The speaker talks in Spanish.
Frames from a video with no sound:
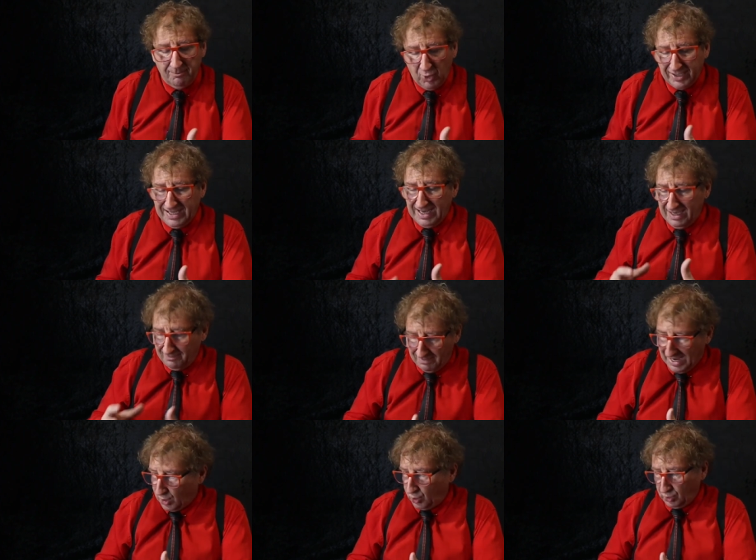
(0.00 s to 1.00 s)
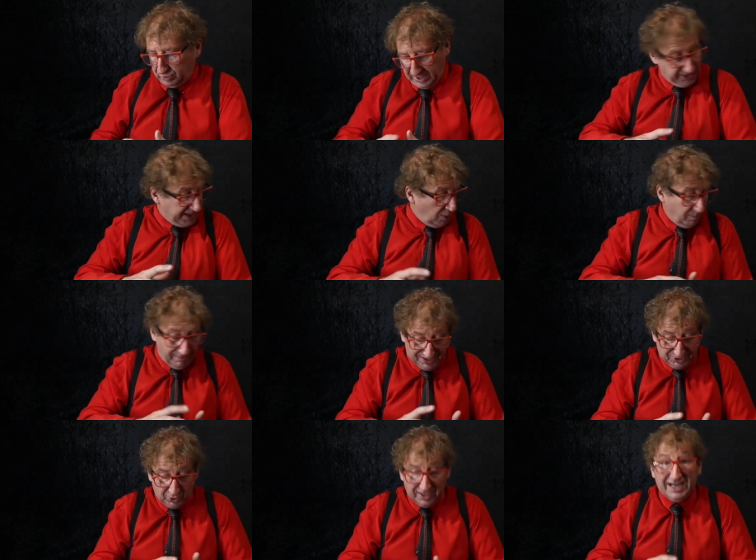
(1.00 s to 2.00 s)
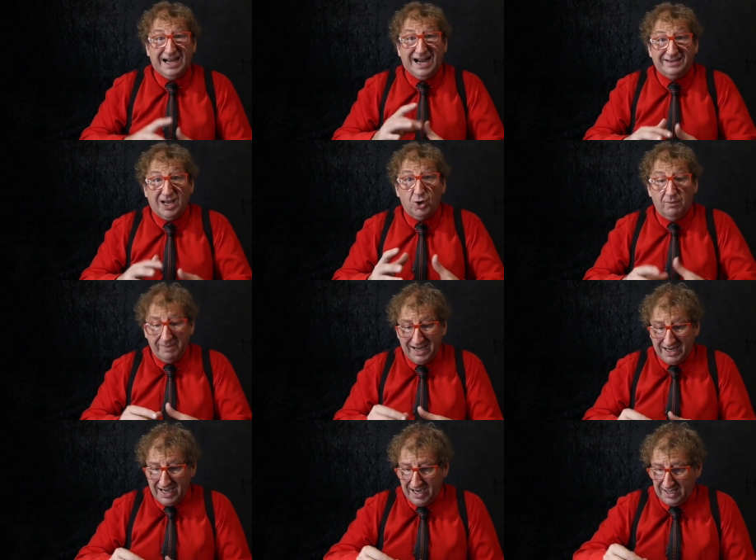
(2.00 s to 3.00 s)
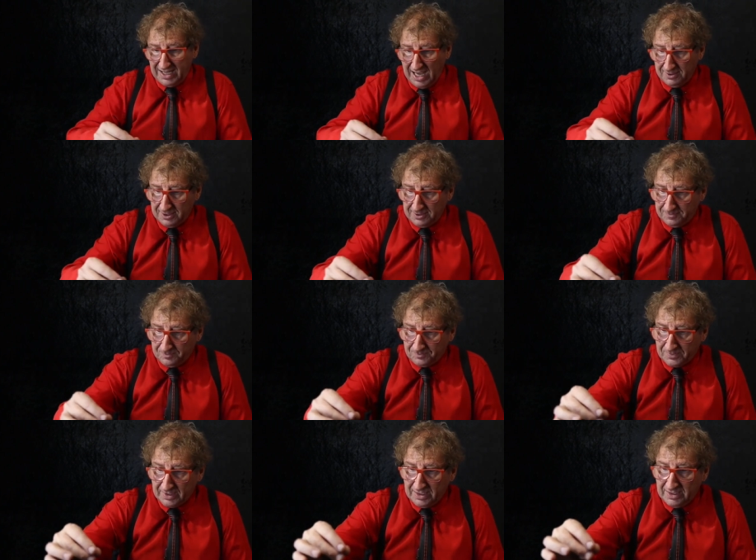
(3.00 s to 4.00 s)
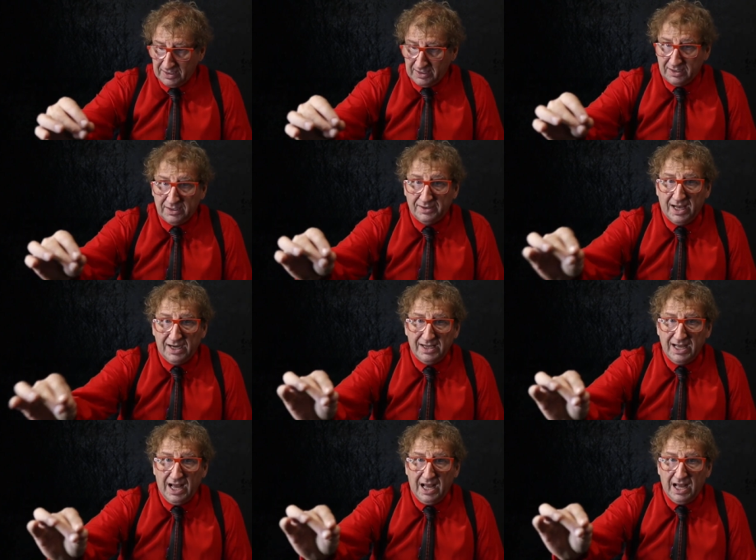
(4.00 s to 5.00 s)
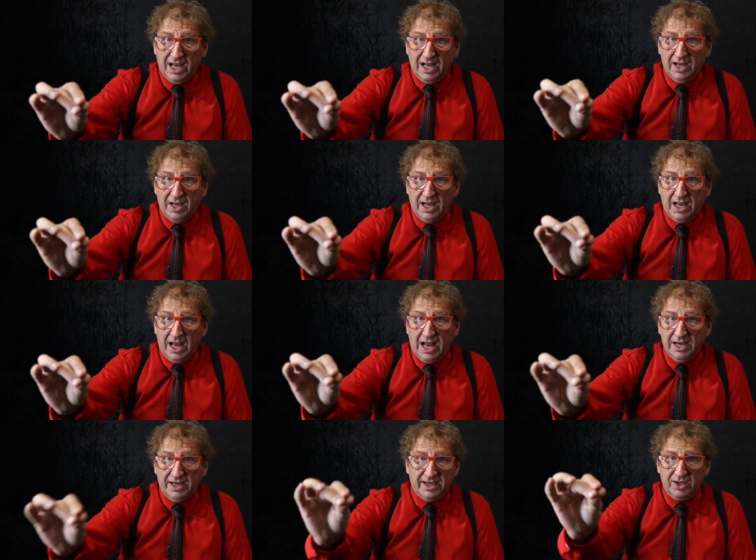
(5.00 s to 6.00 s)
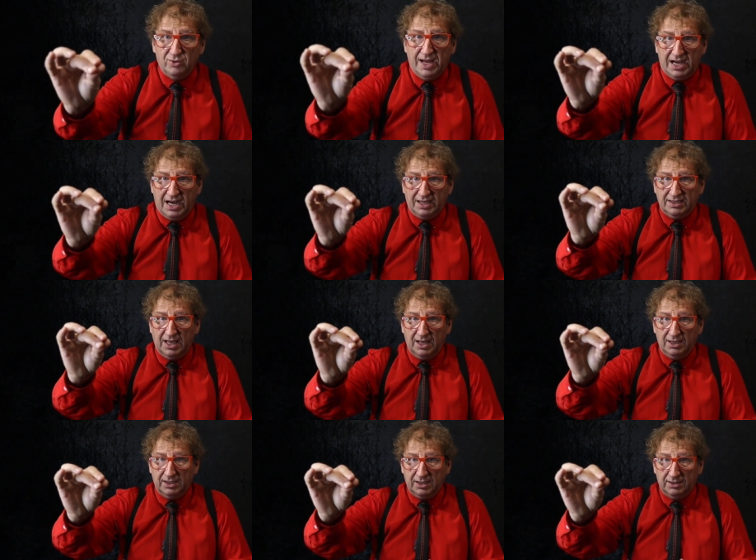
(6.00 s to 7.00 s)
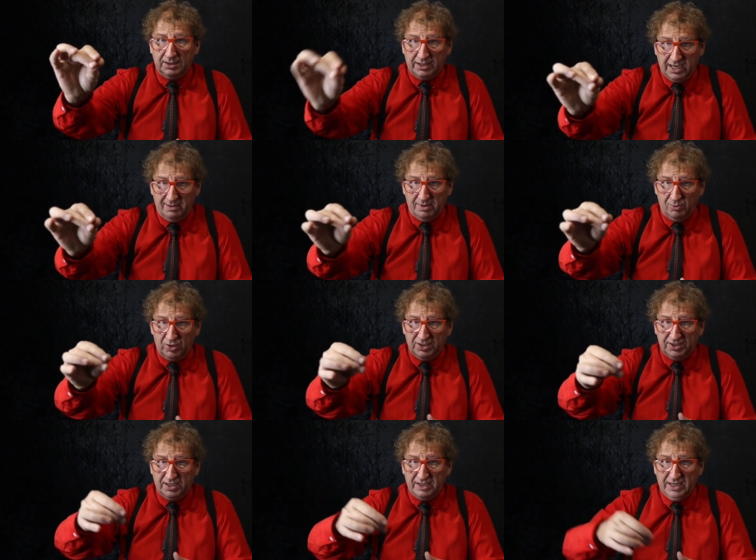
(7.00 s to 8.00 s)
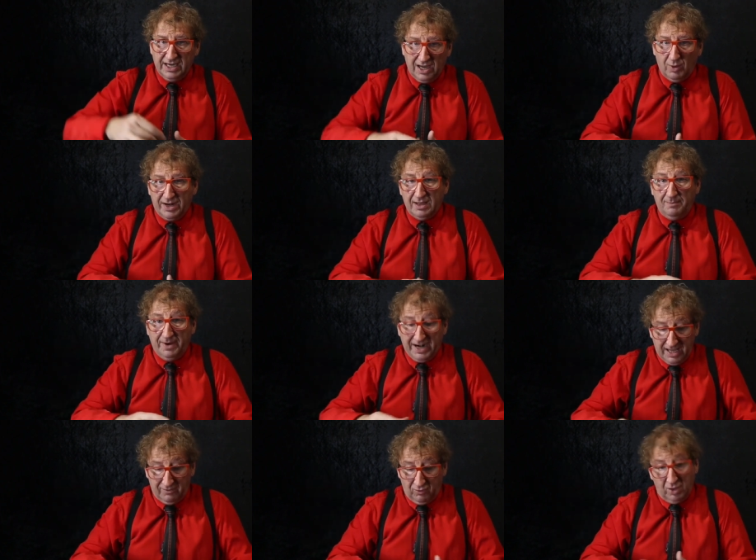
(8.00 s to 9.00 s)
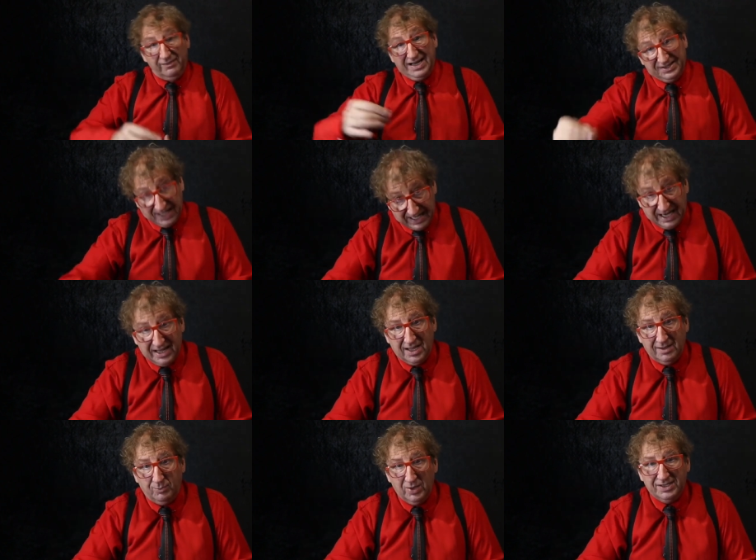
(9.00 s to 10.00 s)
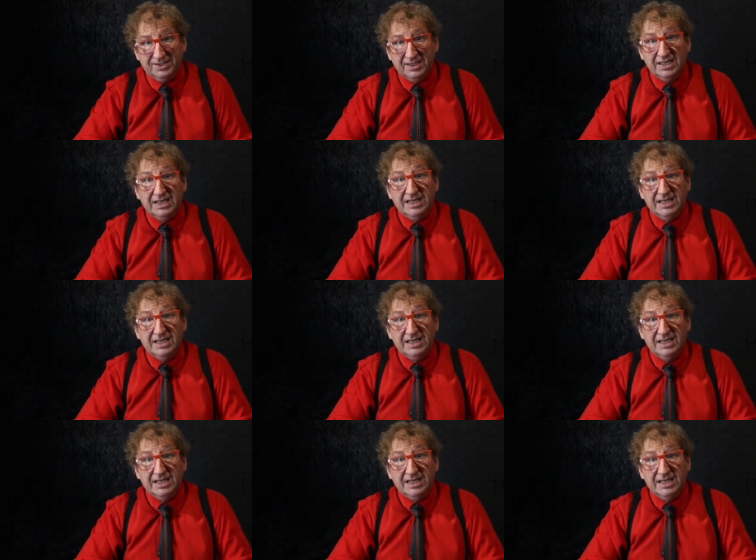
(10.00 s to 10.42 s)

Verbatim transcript: ¿Por qué el mago tendría un mazo de cartas, los mezclaría, daría a elegir una carta, que la memoricen, que la guarde para él, volver a sacarla después,